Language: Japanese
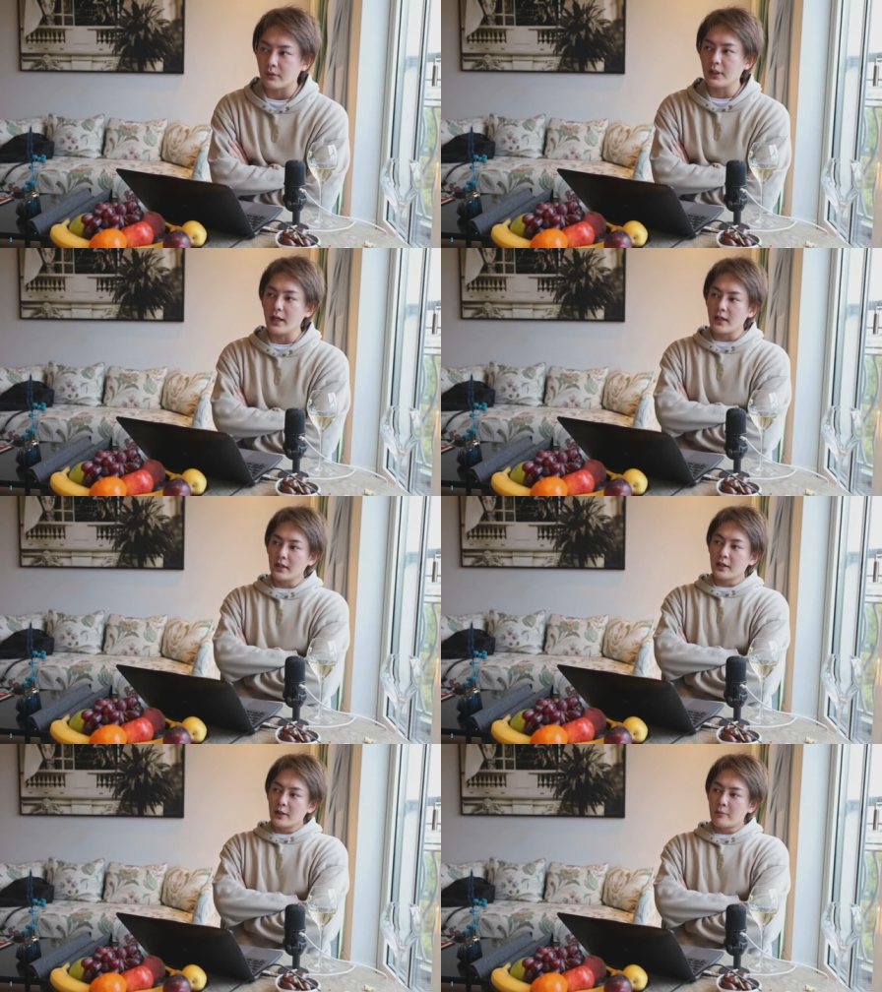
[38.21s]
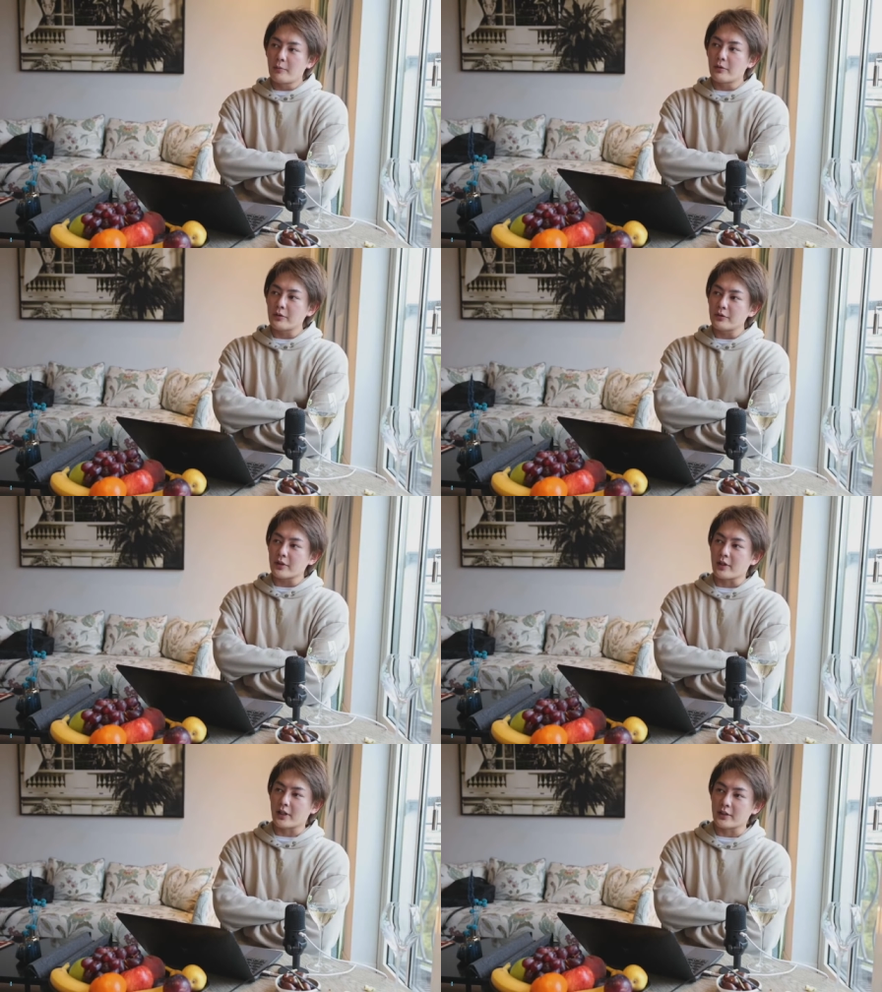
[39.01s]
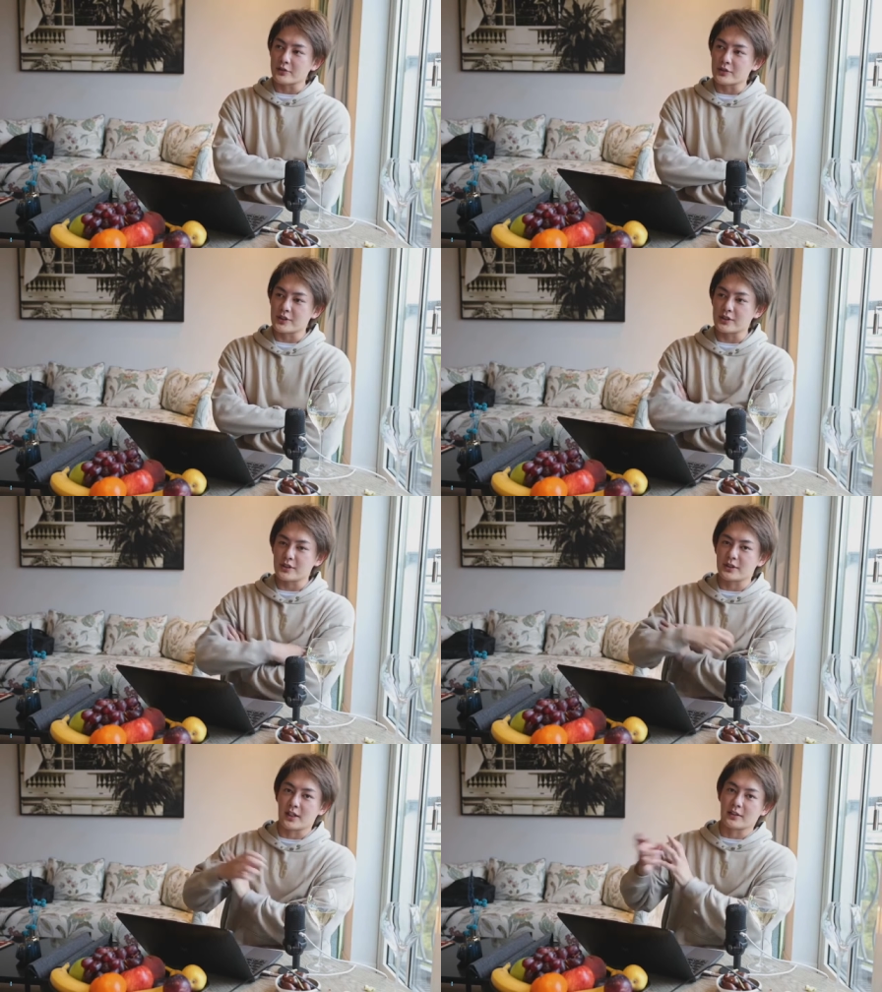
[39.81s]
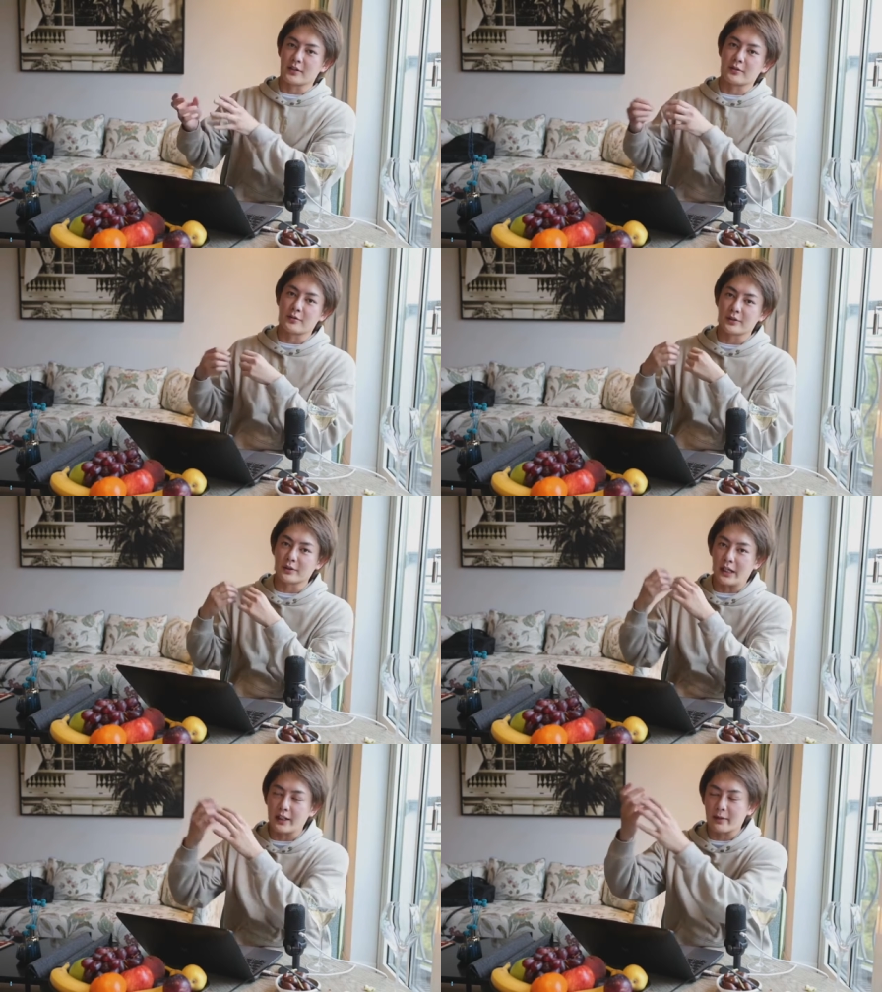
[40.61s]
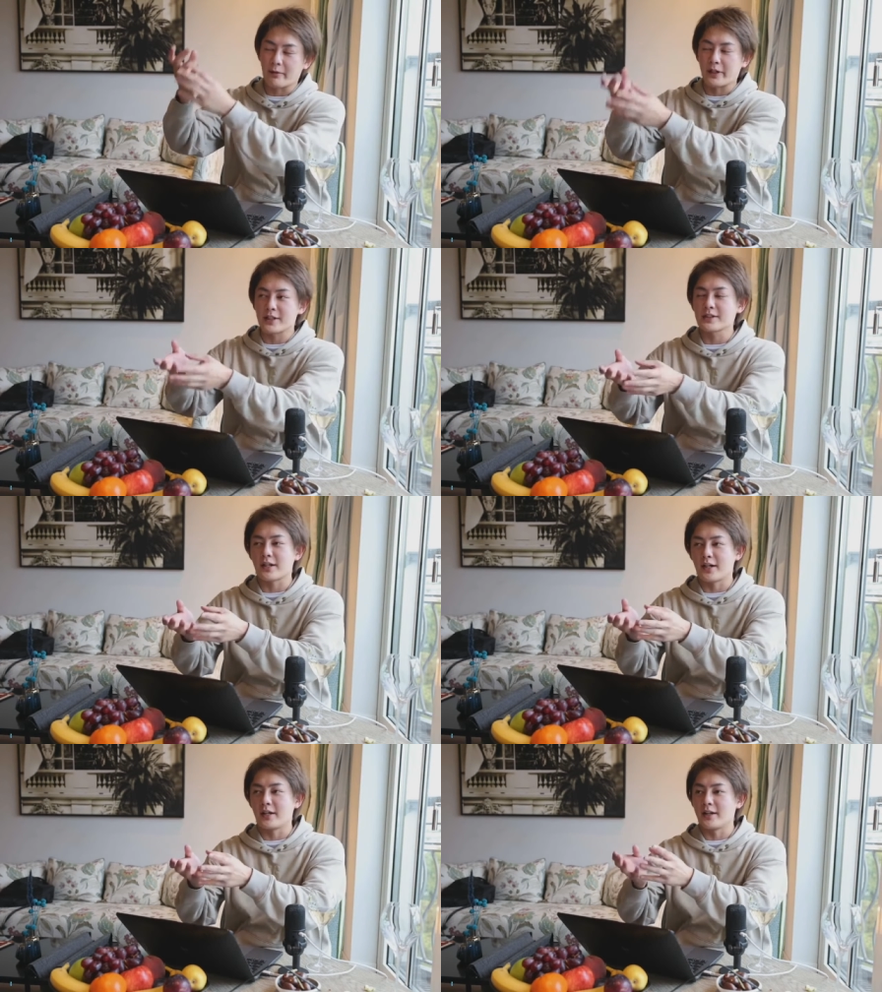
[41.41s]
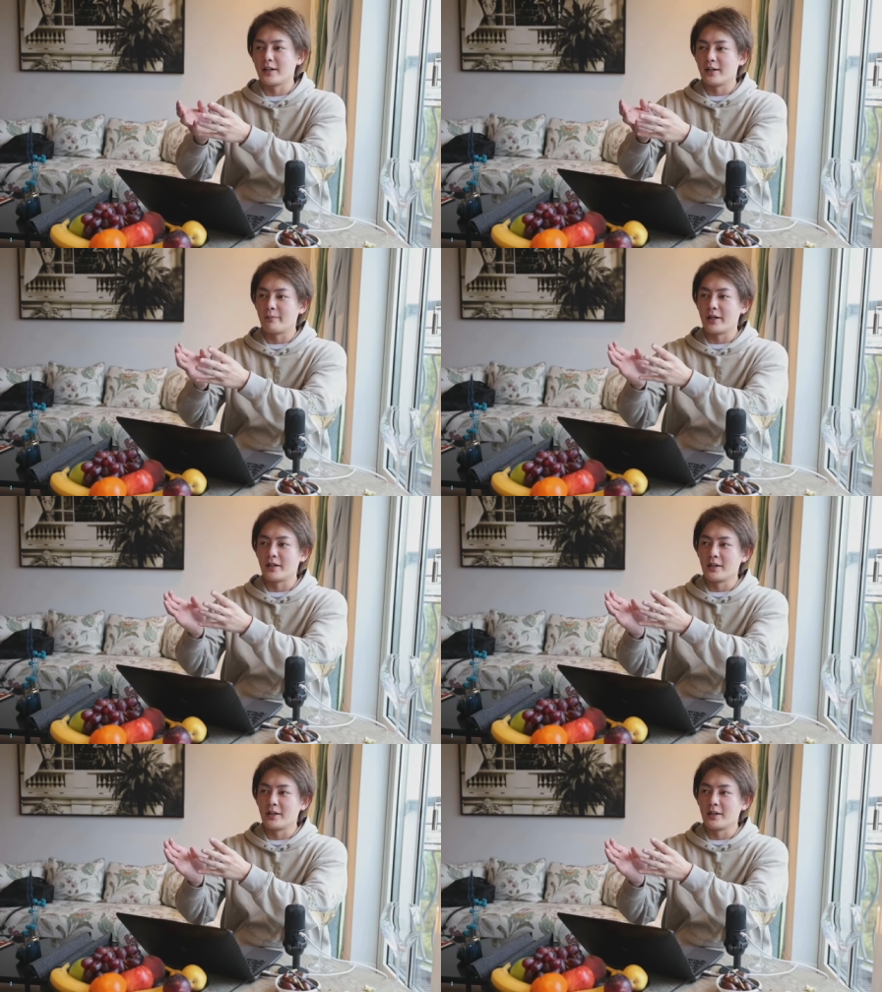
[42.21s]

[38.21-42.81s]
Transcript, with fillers: で、まあ僕の時はね、そのジジさんに花束を渡したら、まあ、